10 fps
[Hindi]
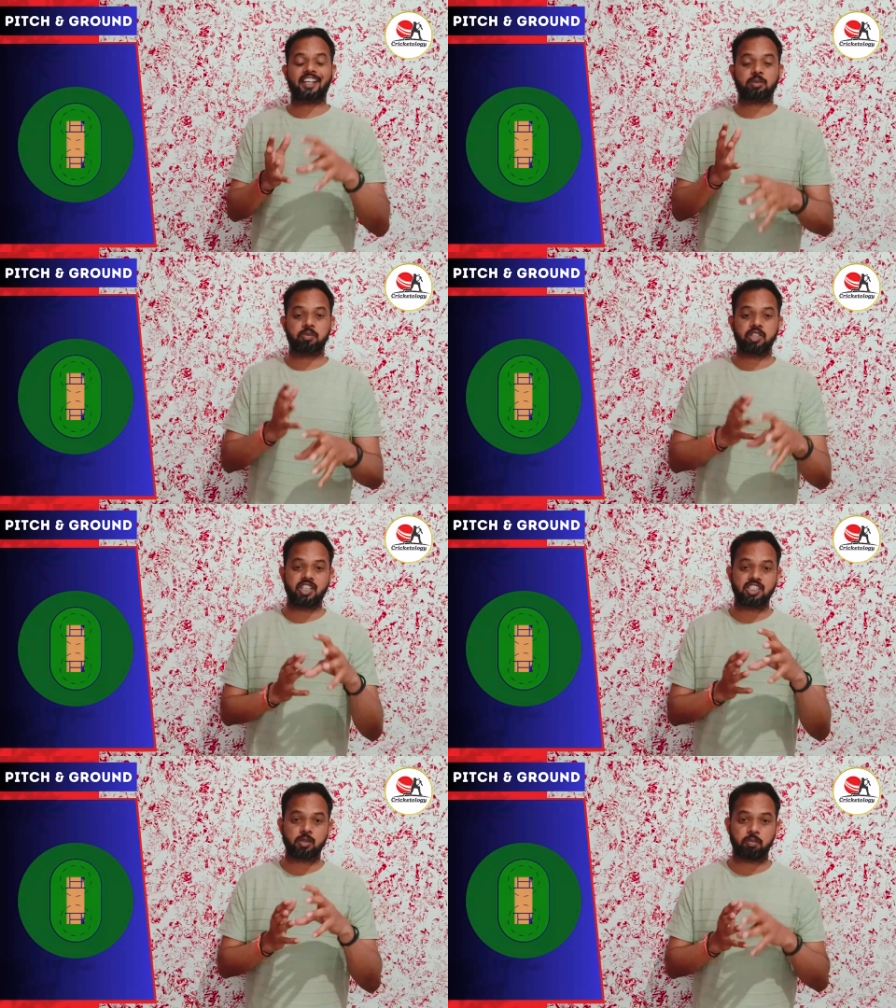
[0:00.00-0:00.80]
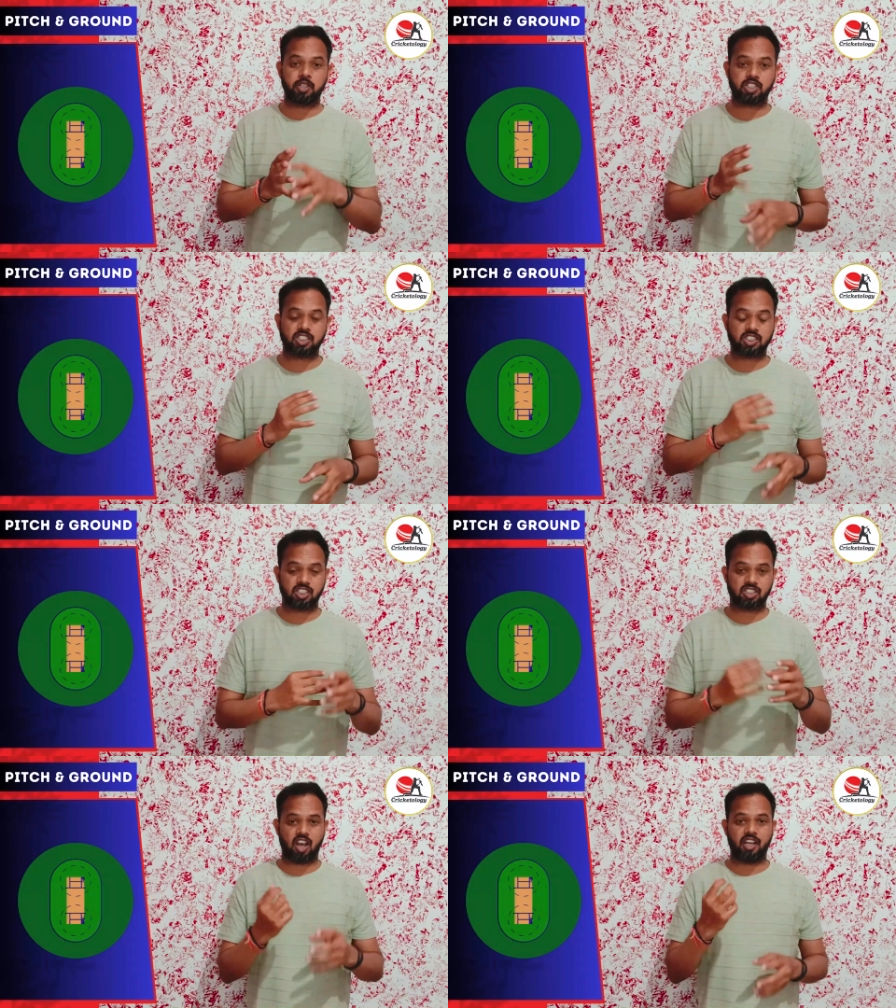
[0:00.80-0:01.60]
एक्सपीरियंस्ड पेसर्स के
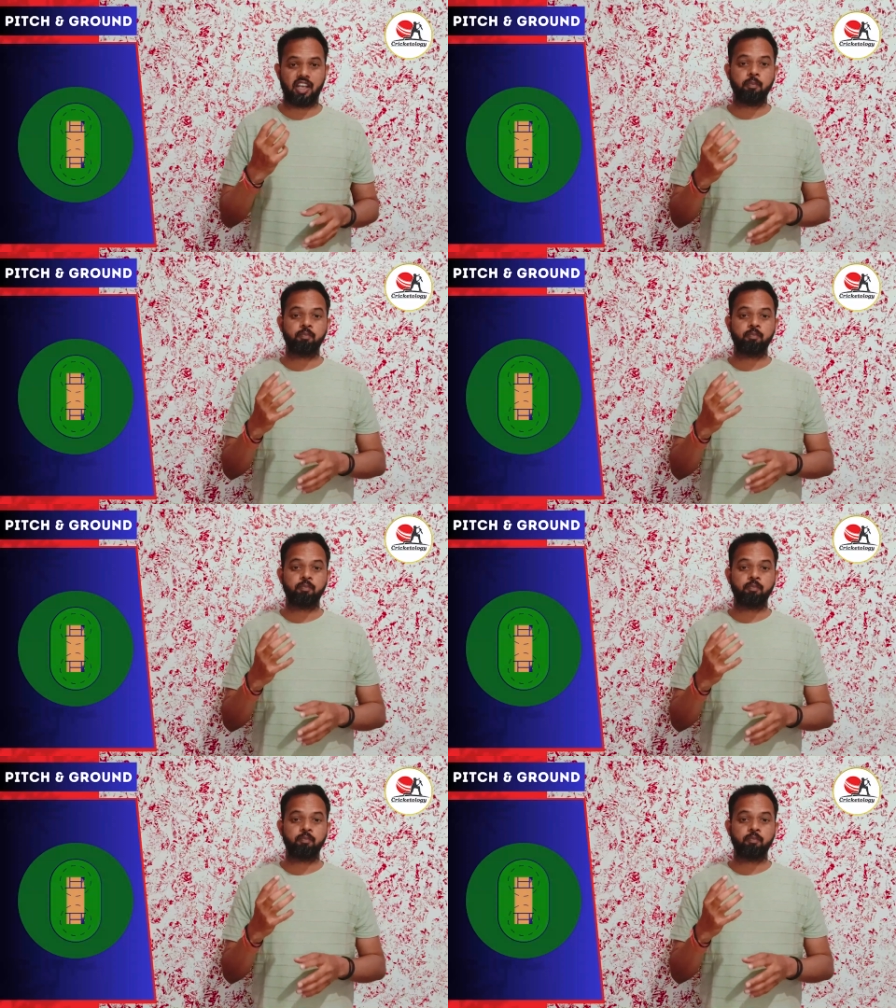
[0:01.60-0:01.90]
सहारे